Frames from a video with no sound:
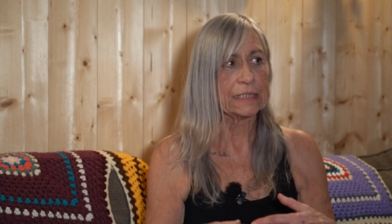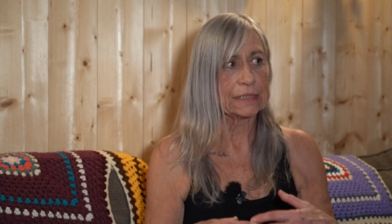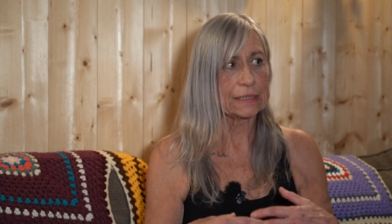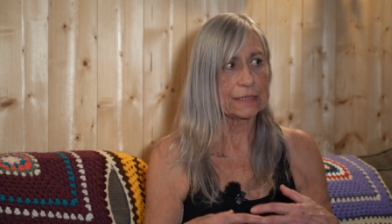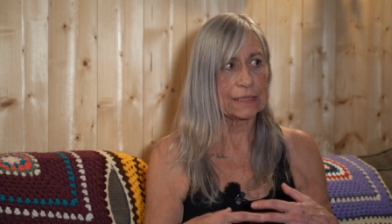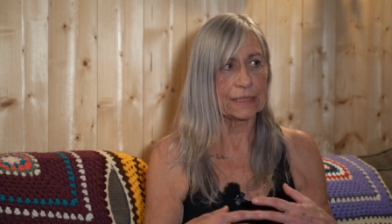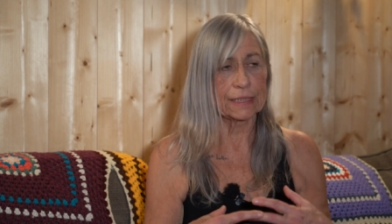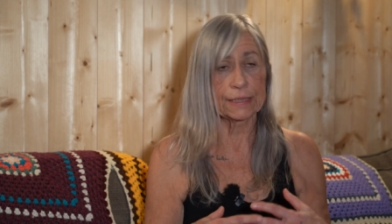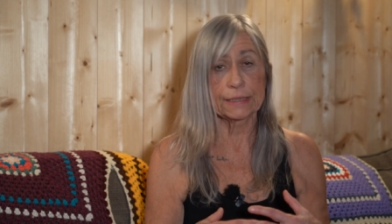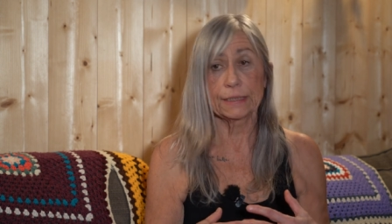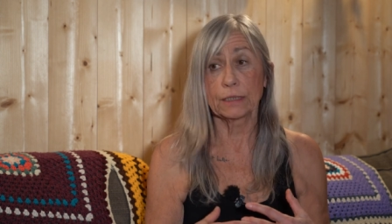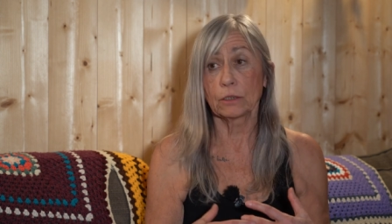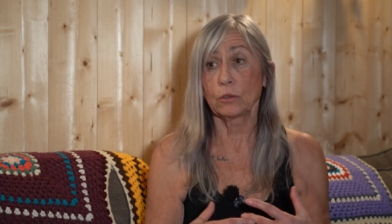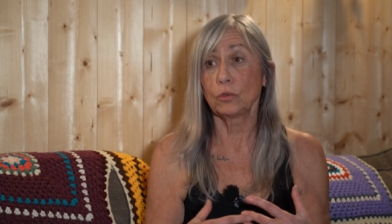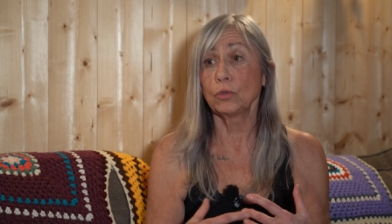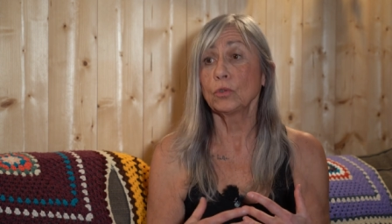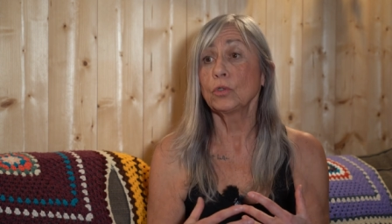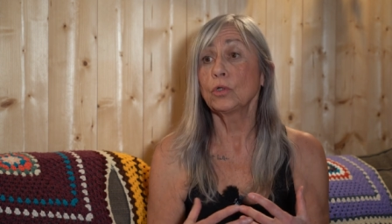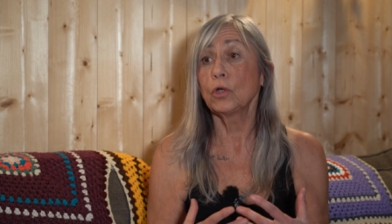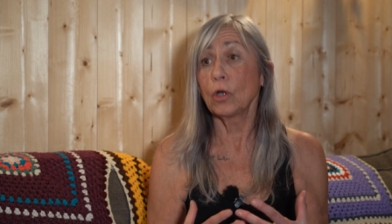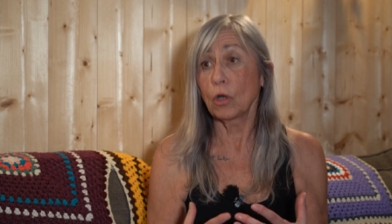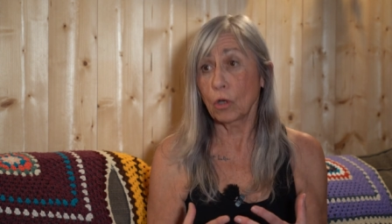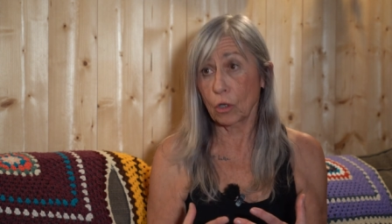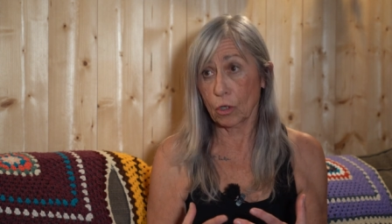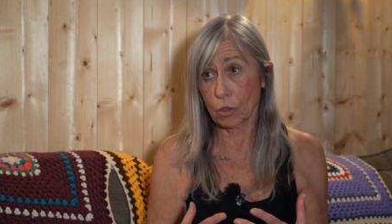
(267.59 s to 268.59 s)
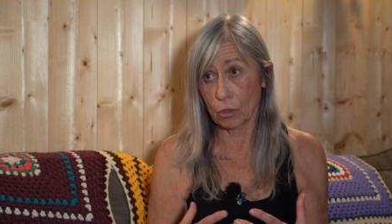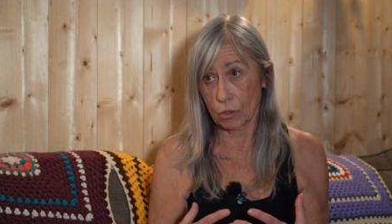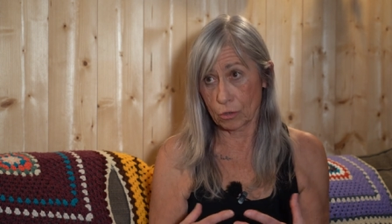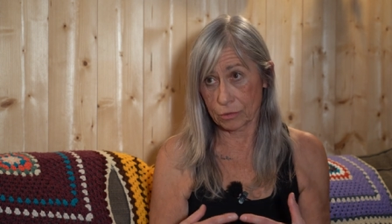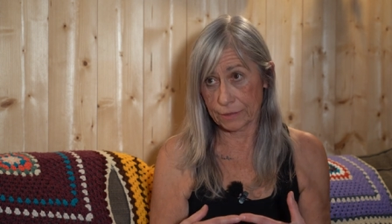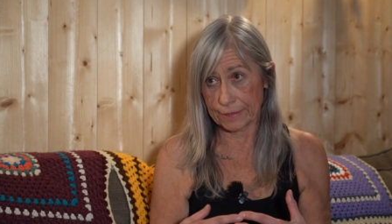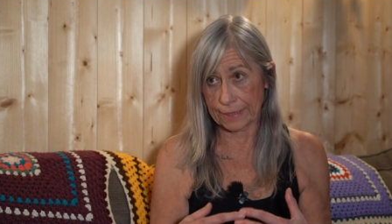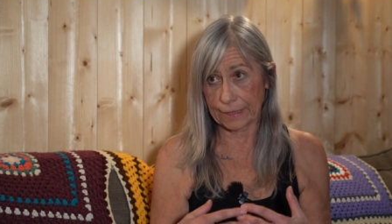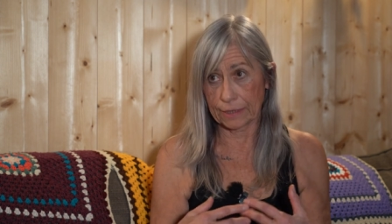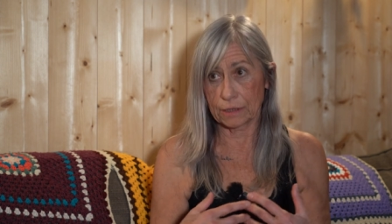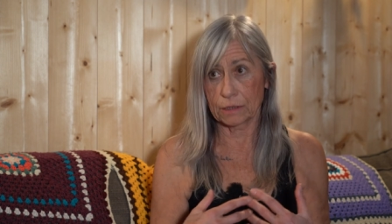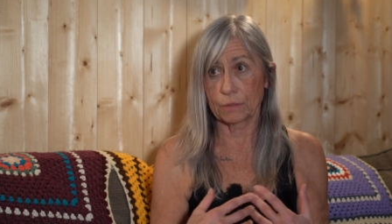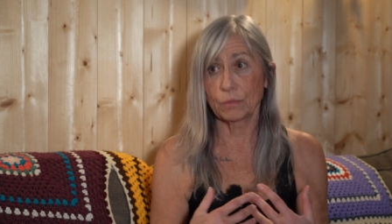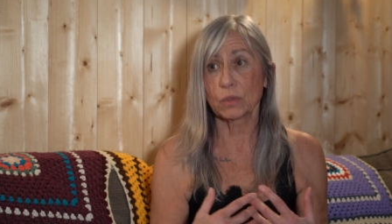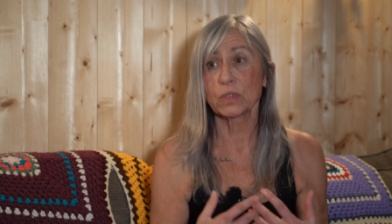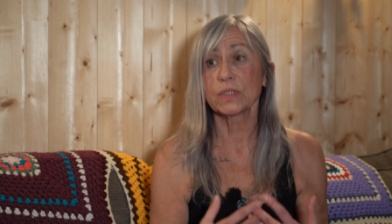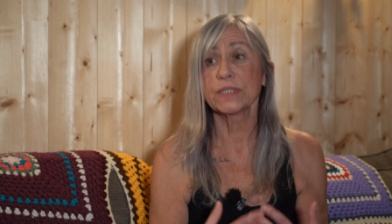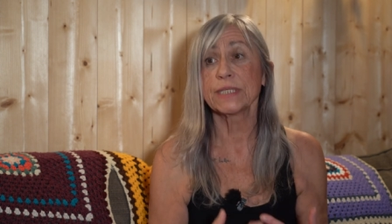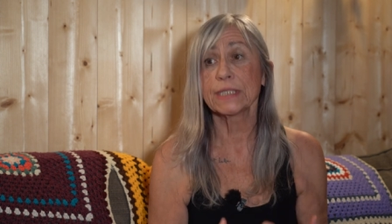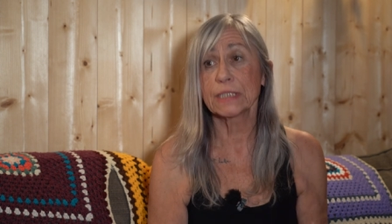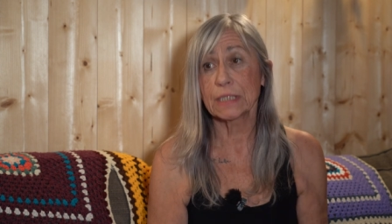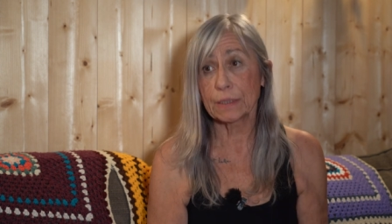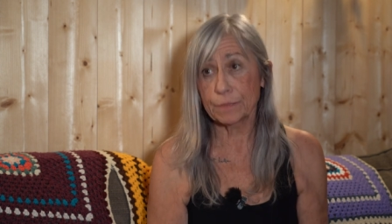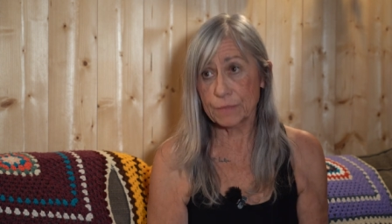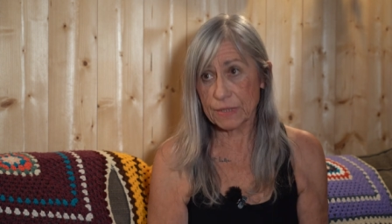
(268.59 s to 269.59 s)
c'est-à-dire le corps, ça a
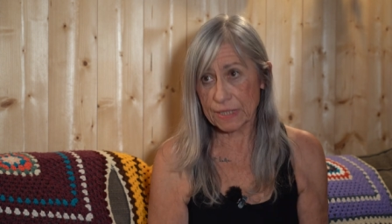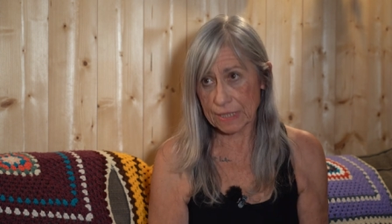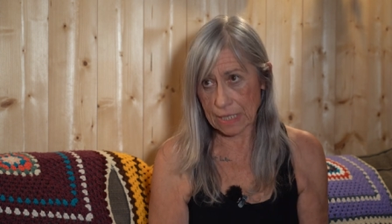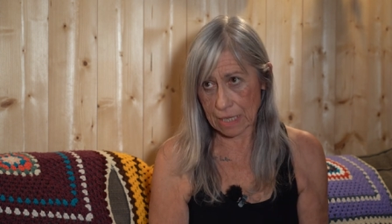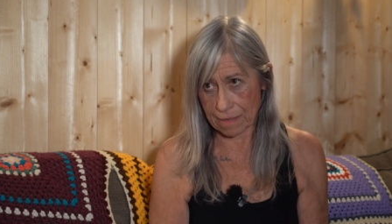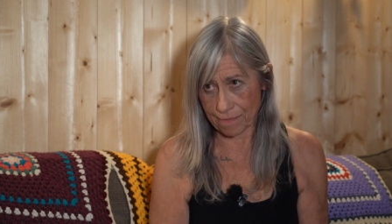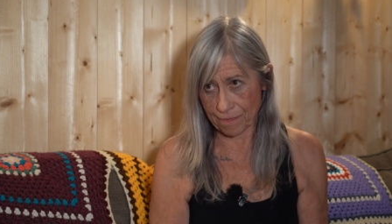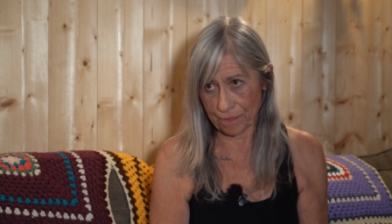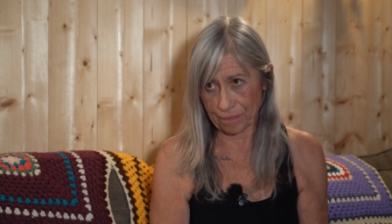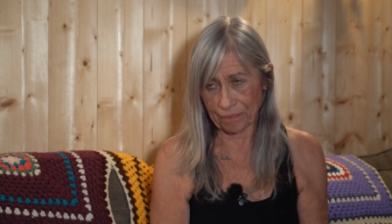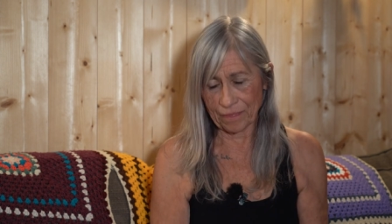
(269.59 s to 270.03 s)
commencé comme ça.